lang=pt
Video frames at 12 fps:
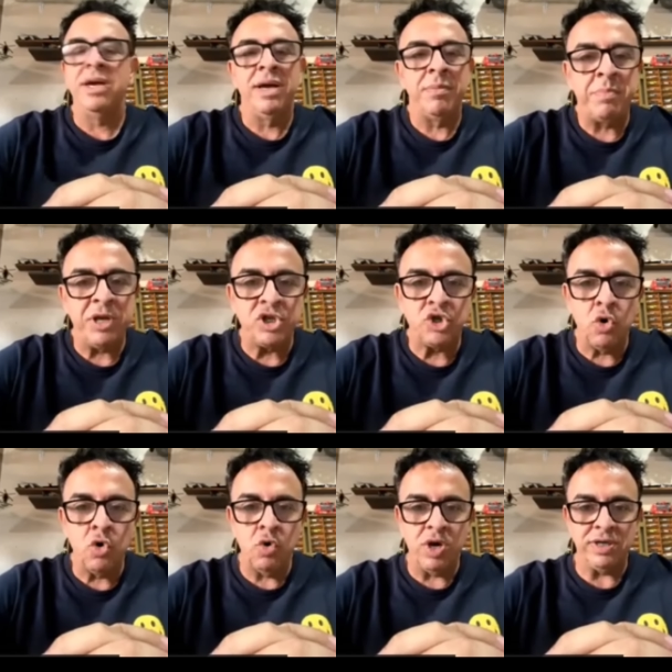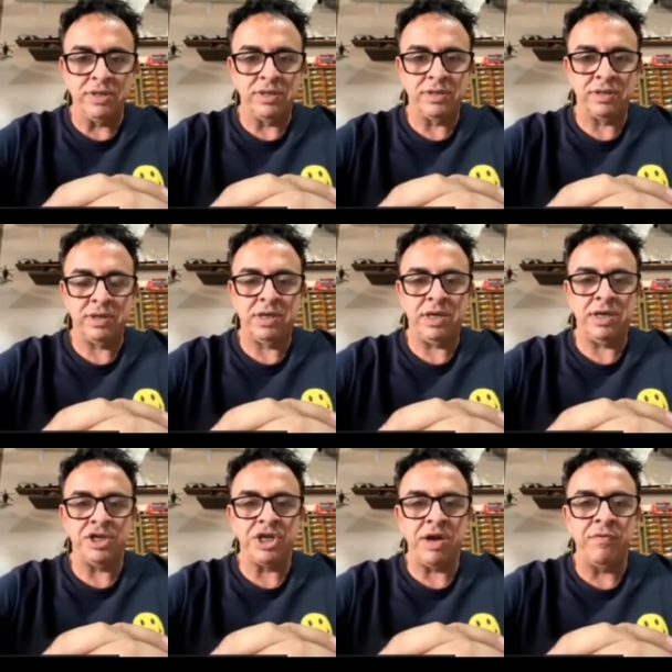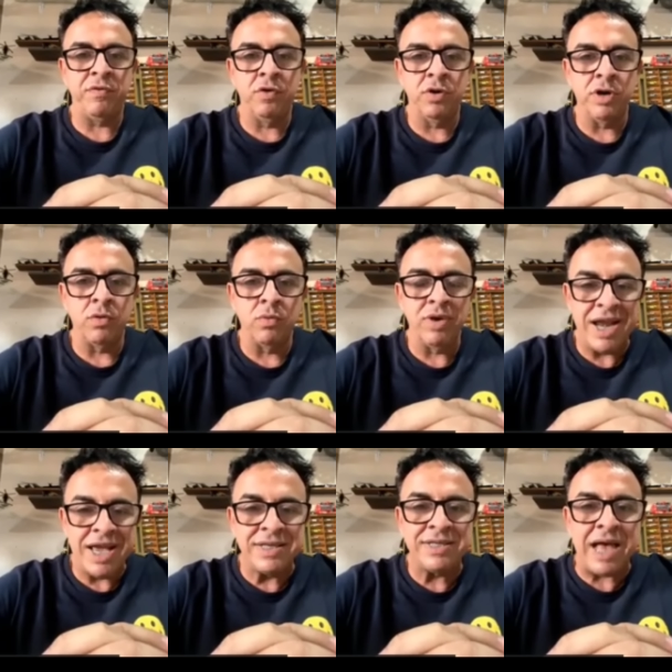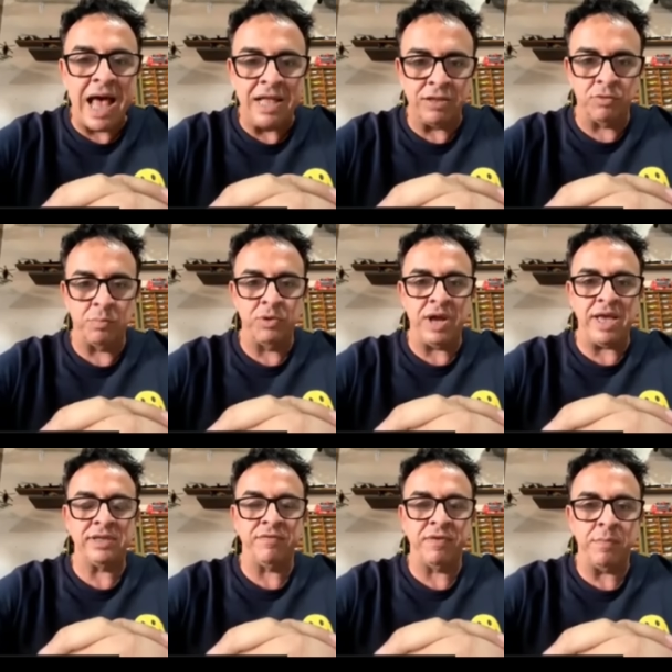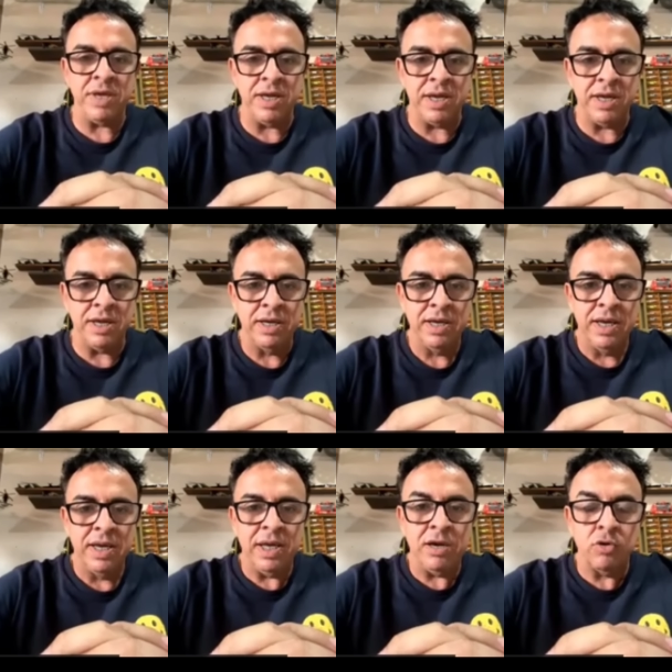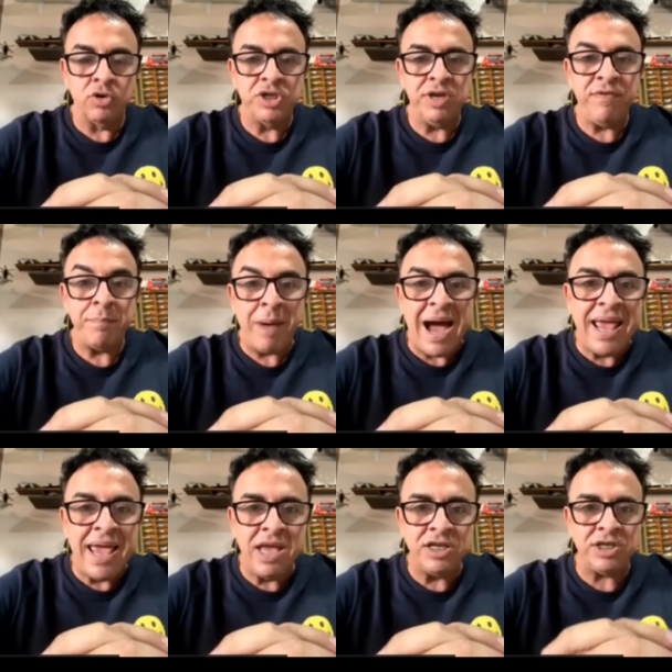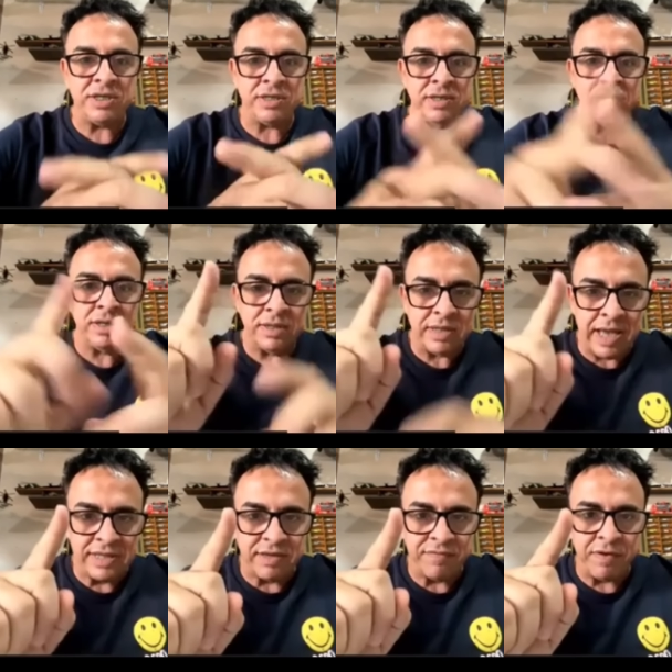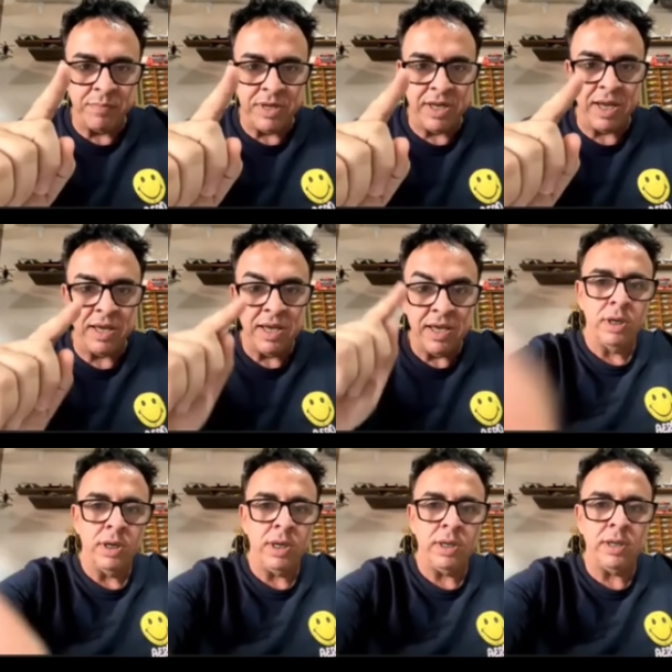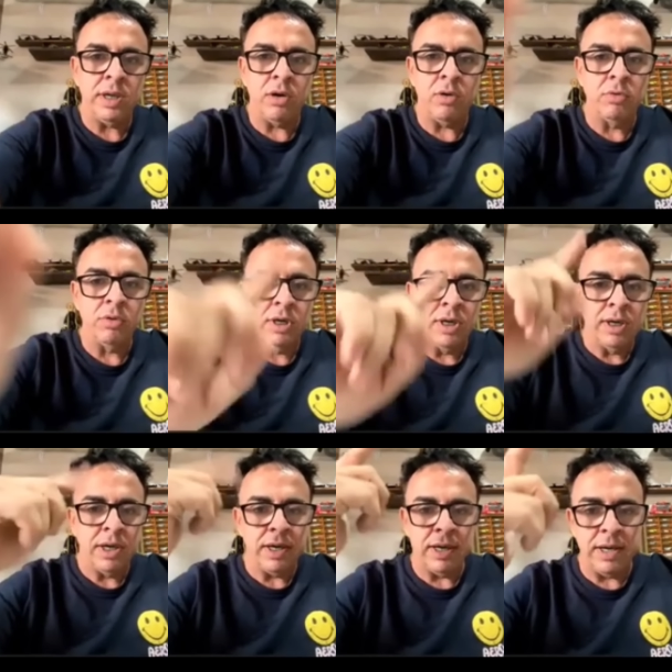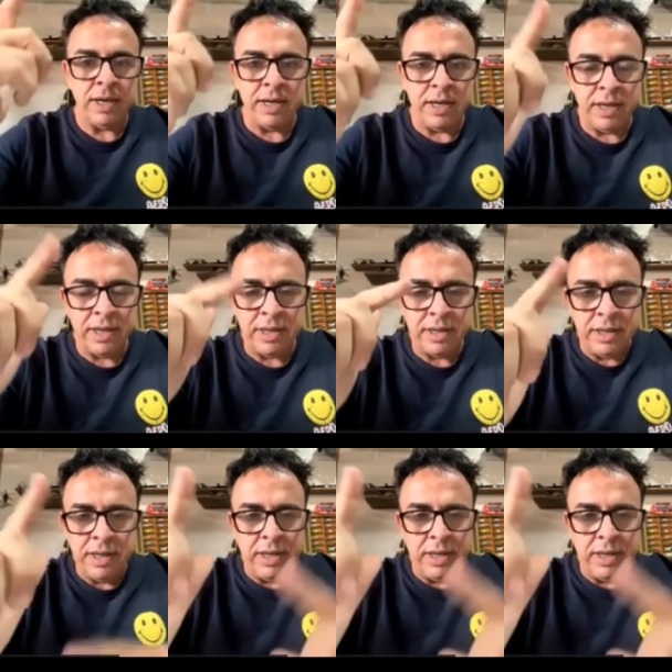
é, pessoas que já foram lesados por essa família, inclusive parentes dessa família. Então, é,